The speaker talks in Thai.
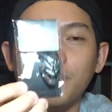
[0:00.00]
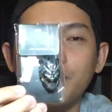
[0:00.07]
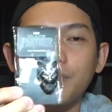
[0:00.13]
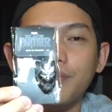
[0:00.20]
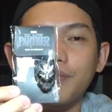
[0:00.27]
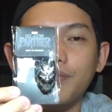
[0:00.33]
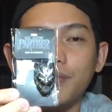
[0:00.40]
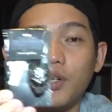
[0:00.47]
นะค
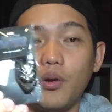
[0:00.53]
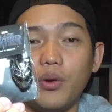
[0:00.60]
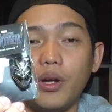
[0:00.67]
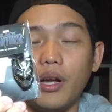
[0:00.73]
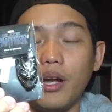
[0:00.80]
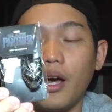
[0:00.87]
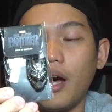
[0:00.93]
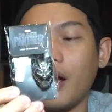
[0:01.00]
รับ
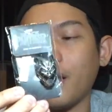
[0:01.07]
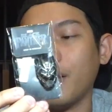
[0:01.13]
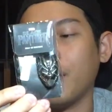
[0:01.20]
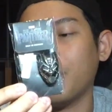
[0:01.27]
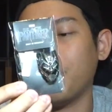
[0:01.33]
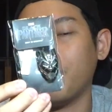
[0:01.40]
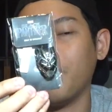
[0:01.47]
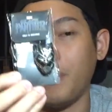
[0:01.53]
Glow in the
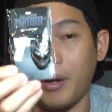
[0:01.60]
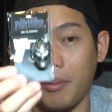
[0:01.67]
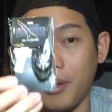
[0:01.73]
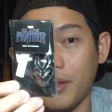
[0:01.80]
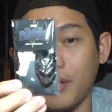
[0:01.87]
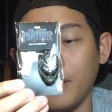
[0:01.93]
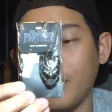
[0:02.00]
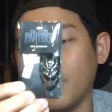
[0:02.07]
Dark นะครับ
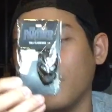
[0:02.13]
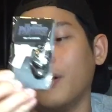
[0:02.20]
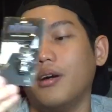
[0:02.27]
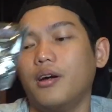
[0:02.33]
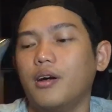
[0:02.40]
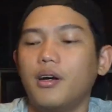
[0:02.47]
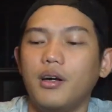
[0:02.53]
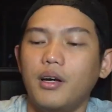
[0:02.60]
Black Panther